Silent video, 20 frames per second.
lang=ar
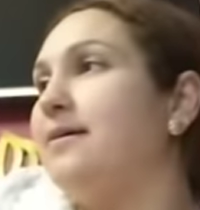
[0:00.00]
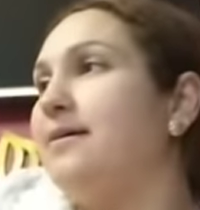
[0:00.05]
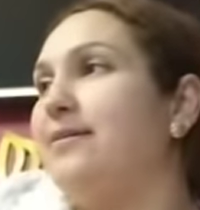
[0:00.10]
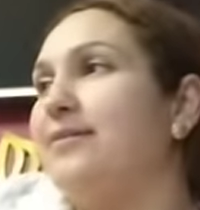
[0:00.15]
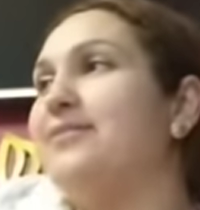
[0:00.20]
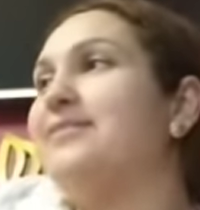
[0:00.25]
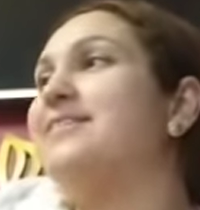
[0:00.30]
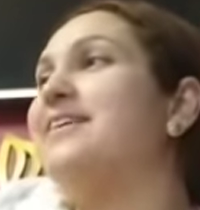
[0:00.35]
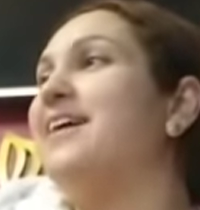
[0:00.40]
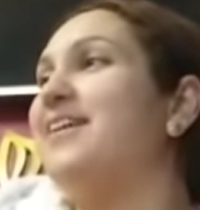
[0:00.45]

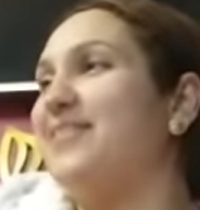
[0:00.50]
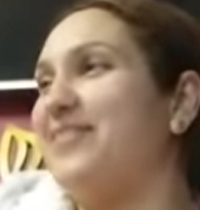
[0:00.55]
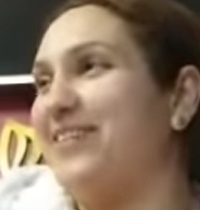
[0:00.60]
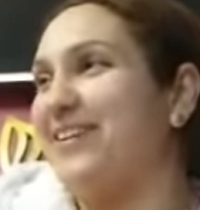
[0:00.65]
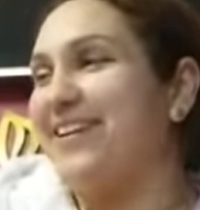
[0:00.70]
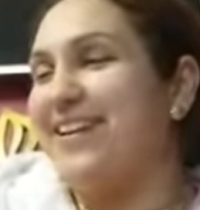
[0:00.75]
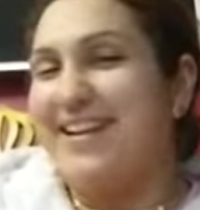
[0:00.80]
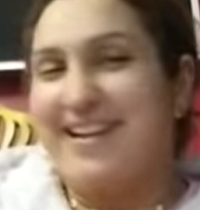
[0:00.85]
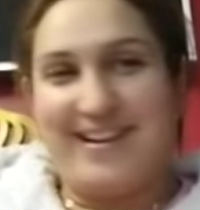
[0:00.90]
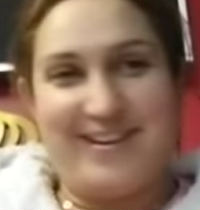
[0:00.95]
آه،
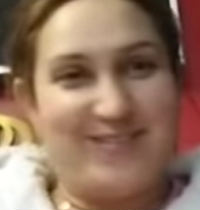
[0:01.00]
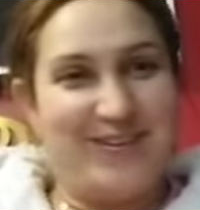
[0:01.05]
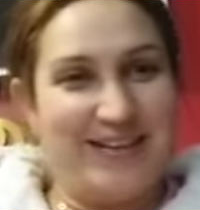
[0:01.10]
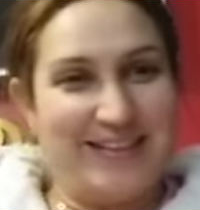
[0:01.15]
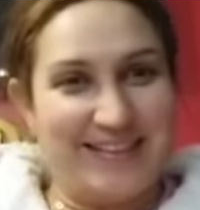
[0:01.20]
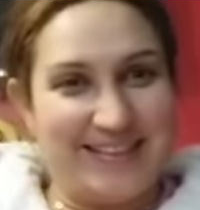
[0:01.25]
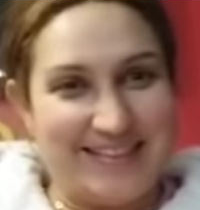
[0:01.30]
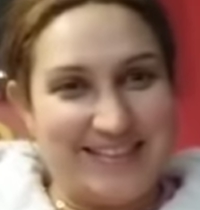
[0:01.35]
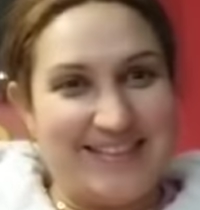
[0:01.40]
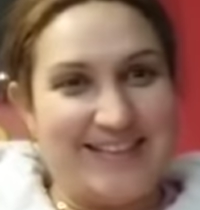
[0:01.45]
صافي ها واحد
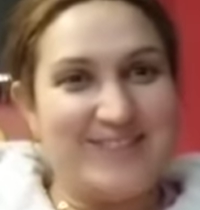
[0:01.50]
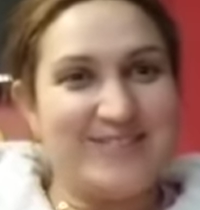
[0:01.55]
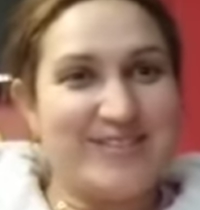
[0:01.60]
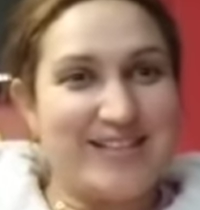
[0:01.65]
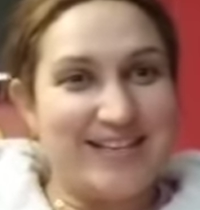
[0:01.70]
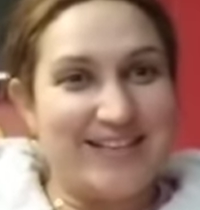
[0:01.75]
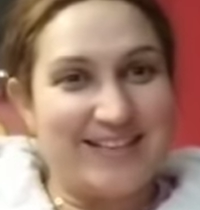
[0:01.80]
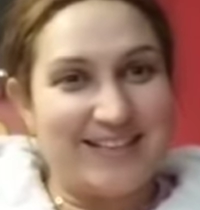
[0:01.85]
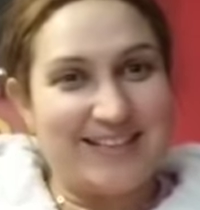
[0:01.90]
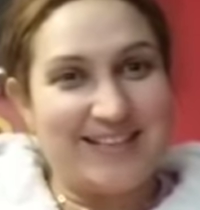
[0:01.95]
اختي
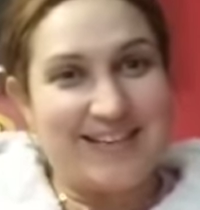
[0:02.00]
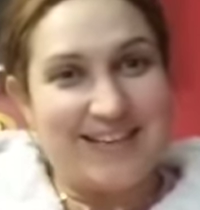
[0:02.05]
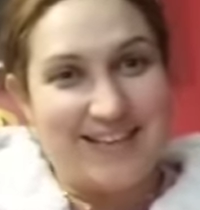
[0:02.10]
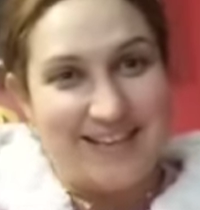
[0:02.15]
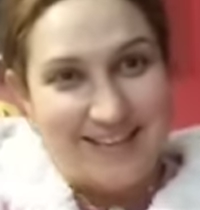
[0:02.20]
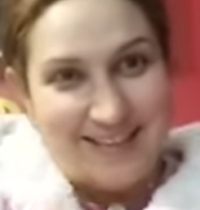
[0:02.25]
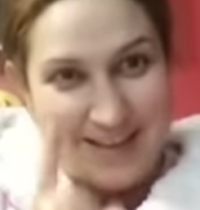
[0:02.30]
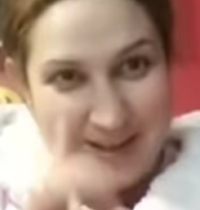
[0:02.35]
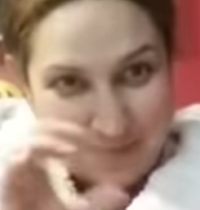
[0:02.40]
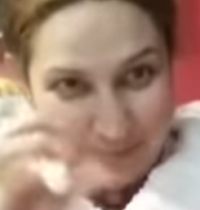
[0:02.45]
عاوتاني ديك
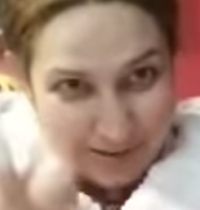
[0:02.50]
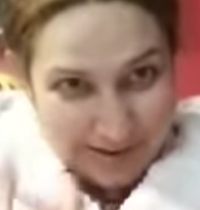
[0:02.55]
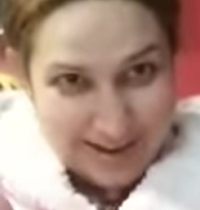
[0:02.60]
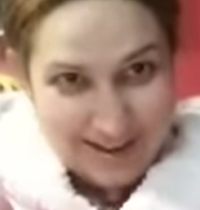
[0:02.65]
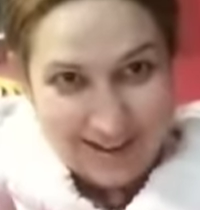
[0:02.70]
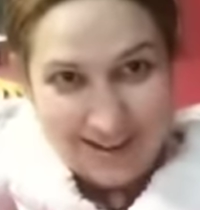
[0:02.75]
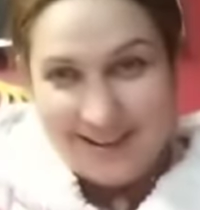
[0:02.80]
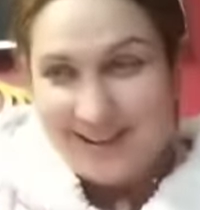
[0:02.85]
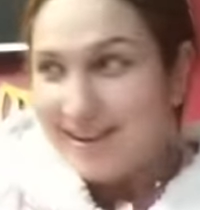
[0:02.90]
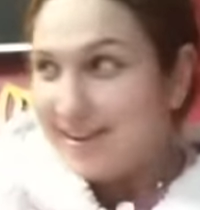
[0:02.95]

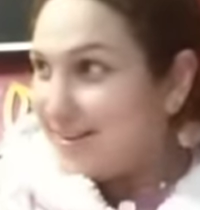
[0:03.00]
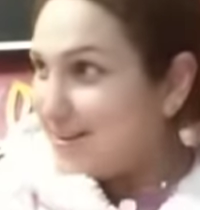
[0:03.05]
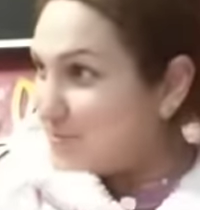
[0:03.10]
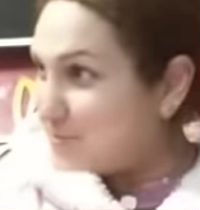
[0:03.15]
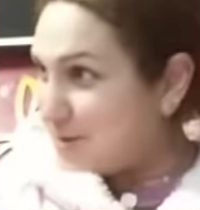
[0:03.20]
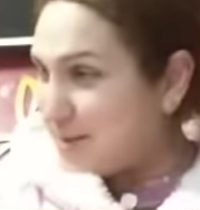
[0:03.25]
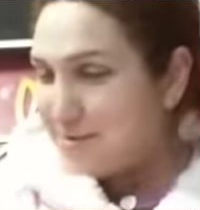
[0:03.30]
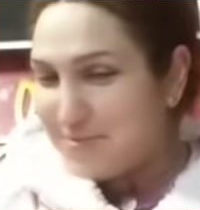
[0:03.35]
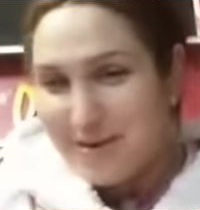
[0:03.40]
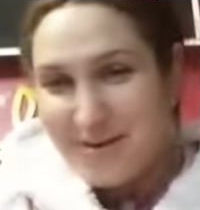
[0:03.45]
الحمقى هي
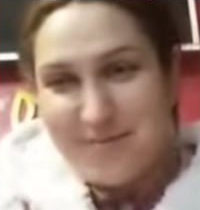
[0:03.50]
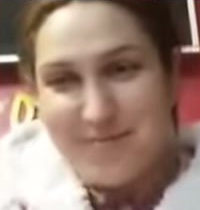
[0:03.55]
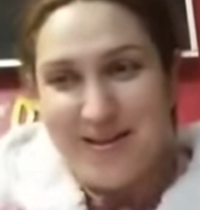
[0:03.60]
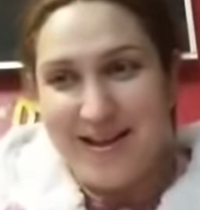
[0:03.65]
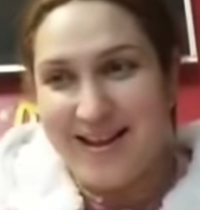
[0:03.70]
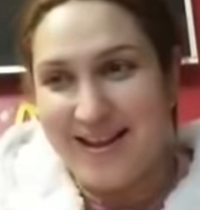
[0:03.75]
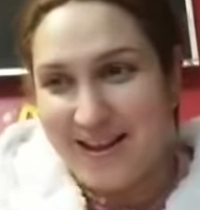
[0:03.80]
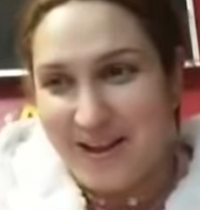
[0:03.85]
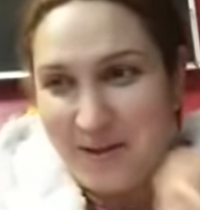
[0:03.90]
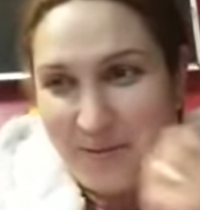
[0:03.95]
مقابله
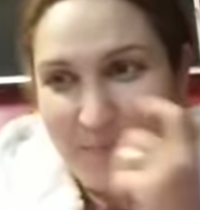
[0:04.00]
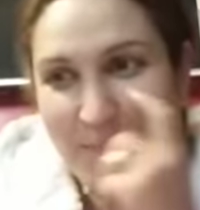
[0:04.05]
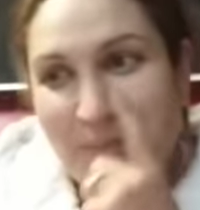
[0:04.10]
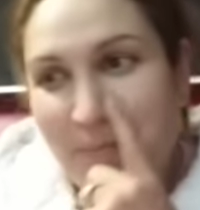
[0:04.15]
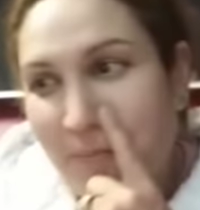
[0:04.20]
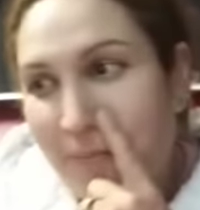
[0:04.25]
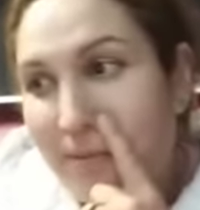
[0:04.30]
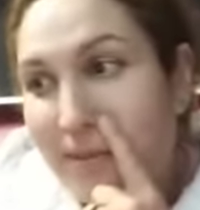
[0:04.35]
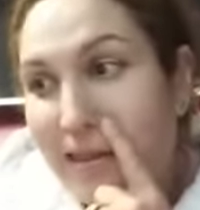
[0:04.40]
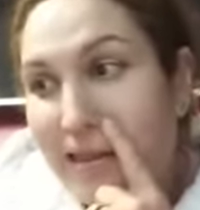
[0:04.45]
معايا
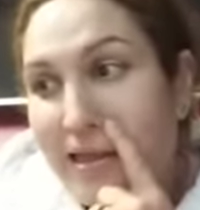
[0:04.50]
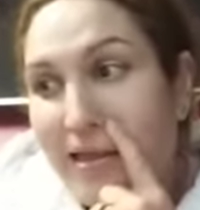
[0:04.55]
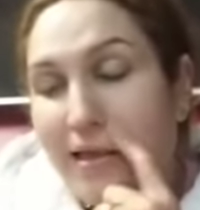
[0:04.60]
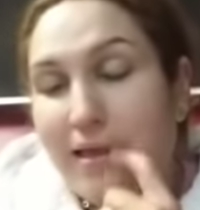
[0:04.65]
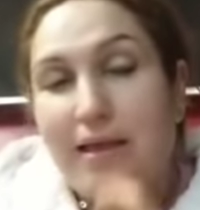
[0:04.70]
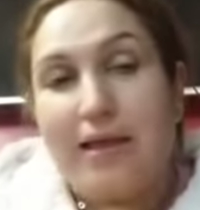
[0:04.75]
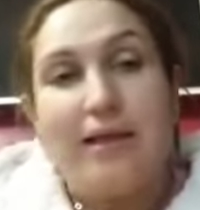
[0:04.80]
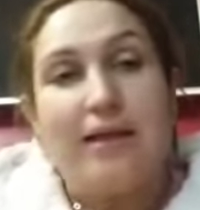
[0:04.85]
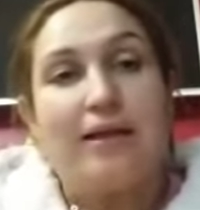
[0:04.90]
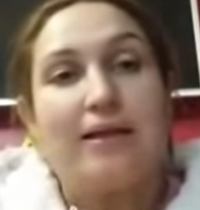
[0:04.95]

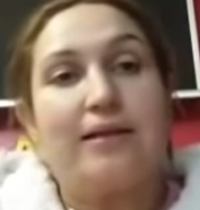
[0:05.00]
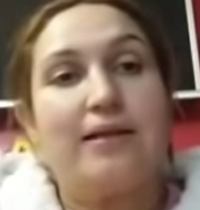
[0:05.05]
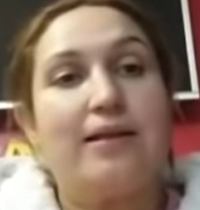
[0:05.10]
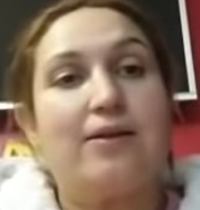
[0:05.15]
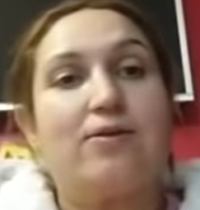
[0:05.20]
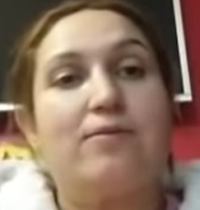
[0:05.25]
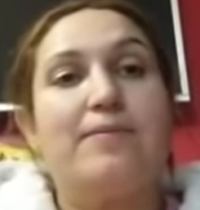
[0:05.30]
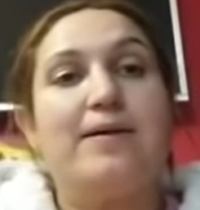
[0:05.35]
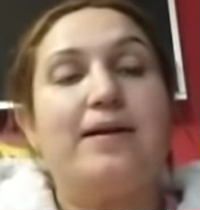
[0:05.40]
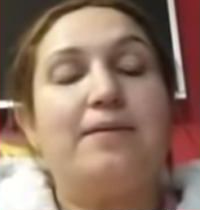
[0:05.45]
قلت
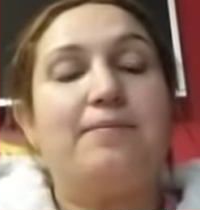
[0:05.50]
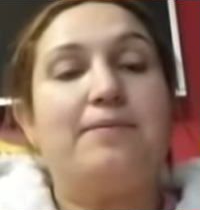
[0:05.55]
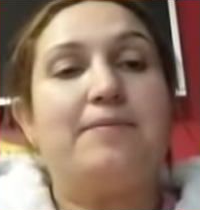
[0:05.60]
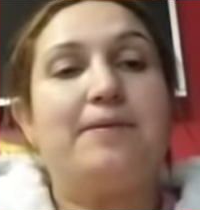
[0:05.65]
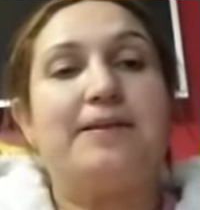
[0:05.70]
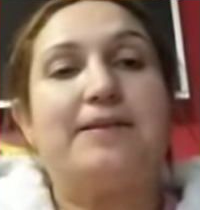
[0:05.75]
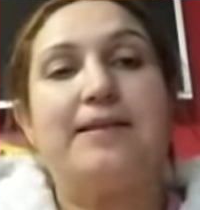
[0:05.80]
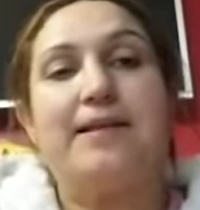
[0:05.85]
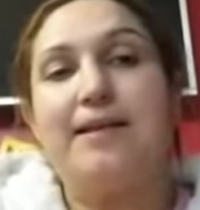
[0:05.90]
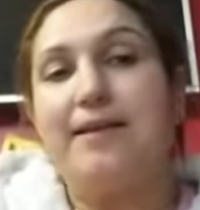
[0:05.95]
لكم
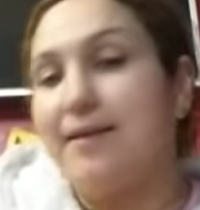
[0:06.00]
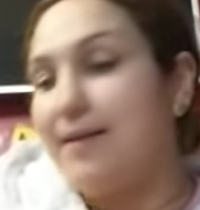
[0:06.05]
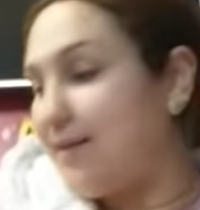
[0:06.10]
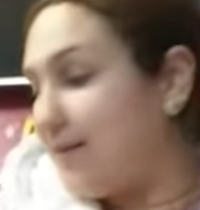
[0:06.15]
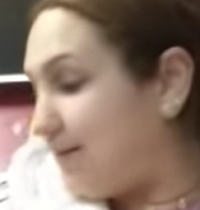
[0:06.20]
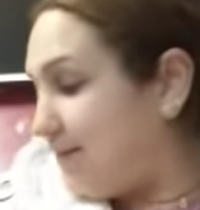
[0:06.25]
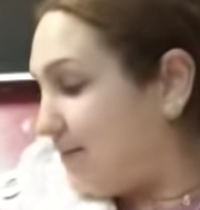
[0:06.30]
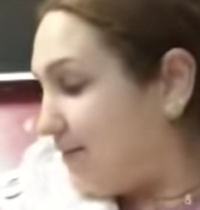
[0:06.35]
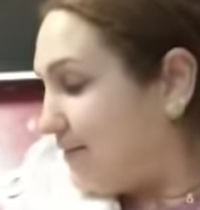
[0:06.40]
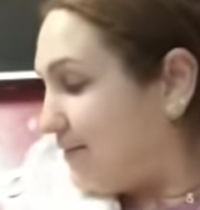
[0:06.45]
حبيبات
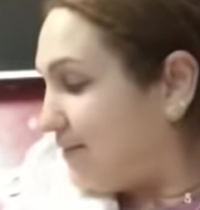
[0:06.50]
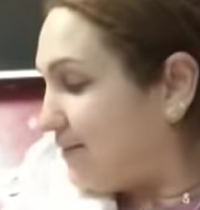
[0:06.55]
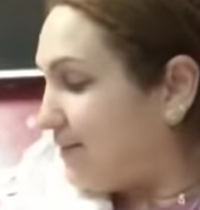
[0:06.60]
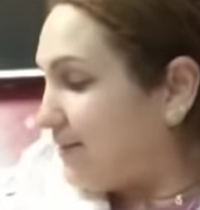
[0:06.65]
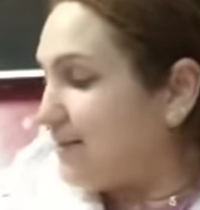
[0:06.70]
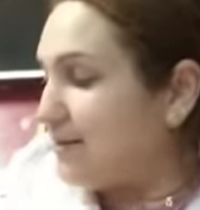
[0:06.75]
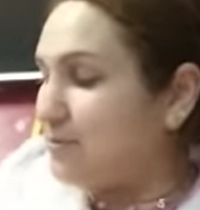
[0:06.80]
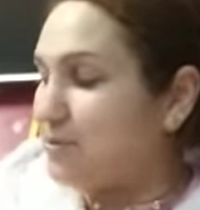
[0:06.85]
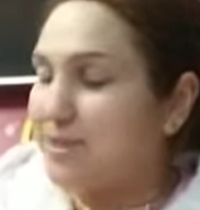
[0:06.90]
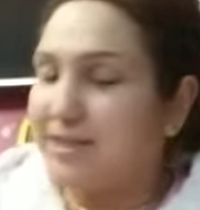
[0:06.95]
ديالي
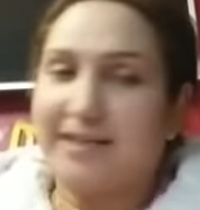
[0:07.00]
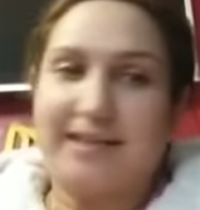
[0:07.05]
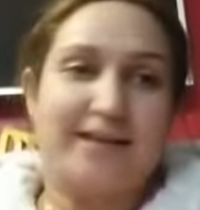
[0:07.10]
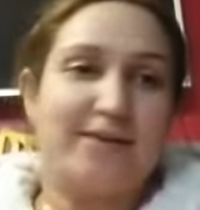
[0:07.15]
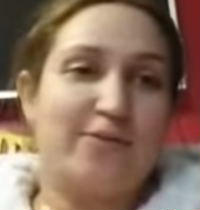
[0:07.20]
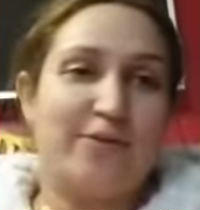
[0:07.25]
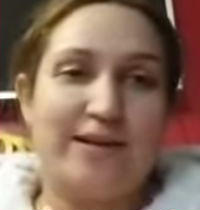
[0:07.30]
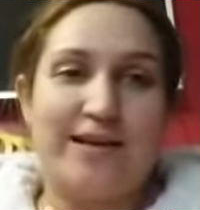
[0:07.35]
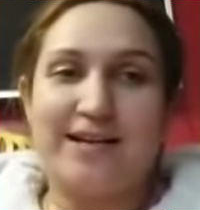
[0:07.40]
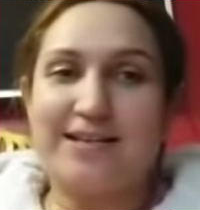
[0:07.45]
دينا مسكينه
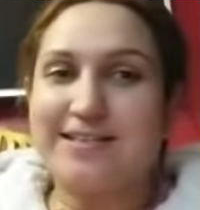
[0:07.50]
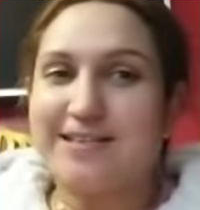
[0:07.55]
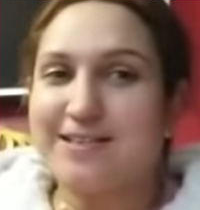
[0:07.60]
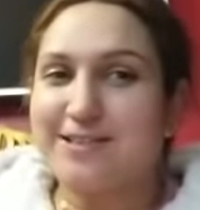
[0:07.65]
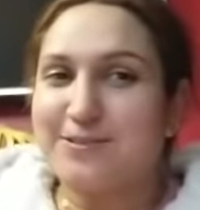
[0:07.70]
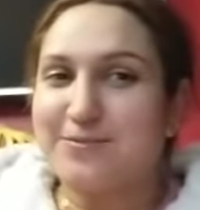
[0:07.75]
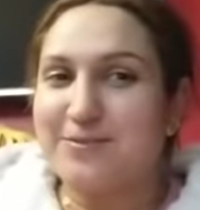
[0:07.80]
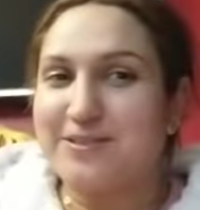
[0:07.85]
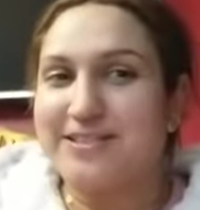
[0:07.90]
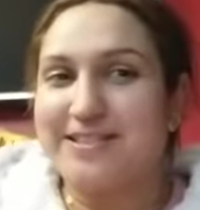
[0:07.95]
ولات
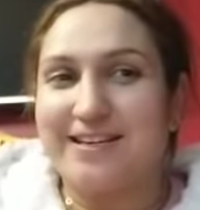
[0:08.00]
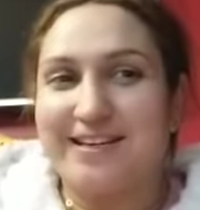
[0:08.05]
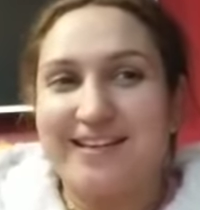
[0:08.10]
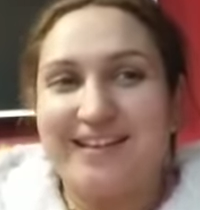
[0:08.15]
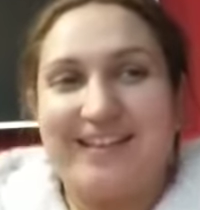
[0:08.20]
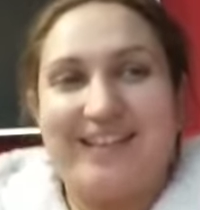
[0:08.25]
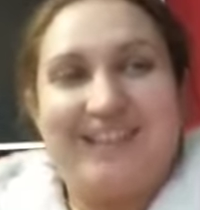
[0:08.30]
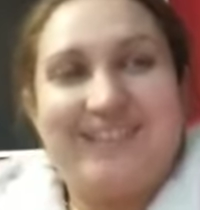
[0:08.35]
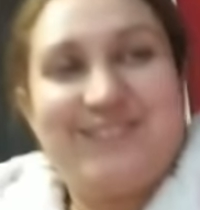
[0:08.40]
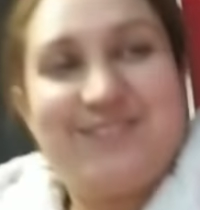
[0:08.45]
كتمشى
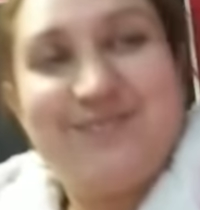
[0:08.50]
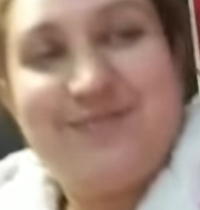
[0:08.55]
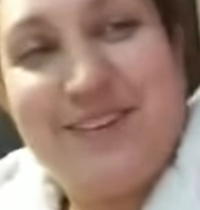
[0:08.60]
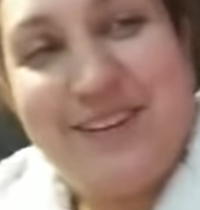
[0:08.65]
ها انتم